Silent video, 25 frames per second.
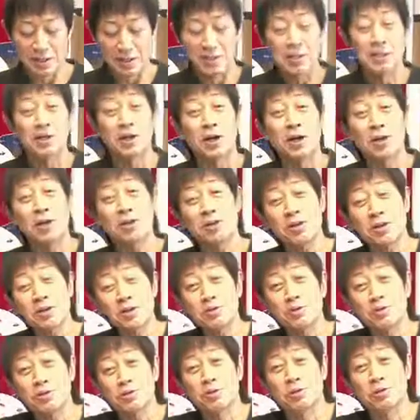空手
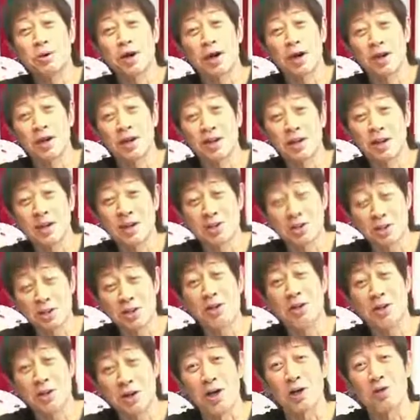アクションは下手
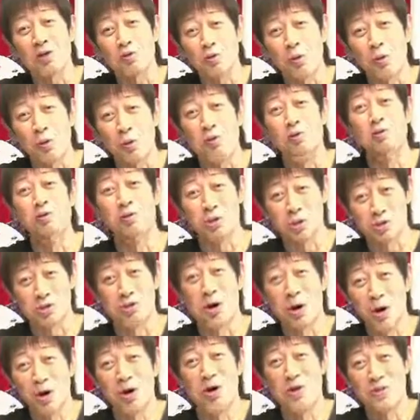だなと思うんですよ。